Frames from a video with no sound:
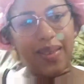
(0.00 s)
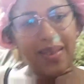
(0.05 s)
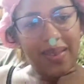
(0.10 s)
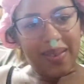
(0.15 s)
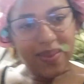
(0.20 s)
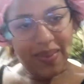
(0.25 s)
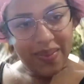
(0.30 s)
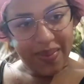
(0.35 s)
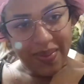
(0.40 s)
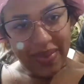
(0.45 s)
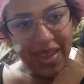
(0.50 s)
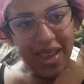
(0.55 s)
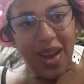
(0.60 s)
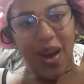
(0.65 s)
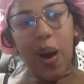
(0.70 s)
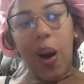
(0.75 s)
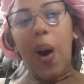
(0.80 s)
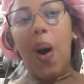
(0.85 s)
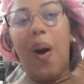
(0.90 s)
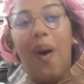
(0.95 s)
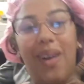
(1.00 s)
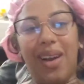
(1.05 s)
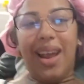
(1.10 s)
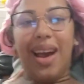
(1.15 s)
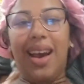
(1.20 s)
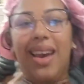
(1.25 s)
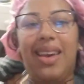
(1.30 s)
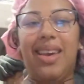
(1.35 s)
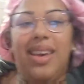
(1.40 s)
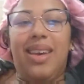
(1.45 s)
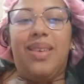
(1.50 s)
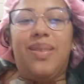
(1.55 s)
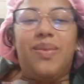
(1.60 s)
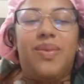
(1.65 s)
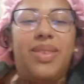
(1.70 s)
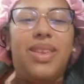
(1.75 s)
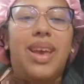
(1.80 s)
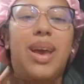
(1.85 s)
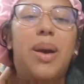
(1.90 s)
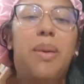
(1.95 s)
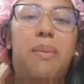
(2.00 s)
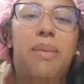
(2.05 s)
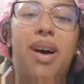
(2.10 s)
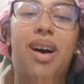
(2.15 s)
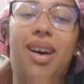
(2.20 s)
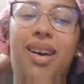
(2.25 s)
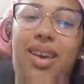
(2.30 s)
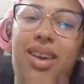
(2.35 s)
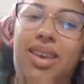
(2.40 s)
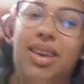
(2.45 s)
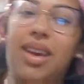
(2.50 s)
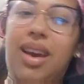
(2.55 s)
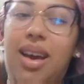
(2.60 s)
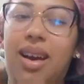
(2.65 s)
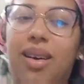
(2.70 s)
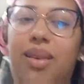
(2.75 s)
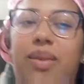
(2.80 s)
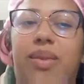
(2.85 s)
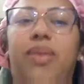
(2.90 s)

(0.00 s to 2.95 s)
as coisas. Olha aí. Manha.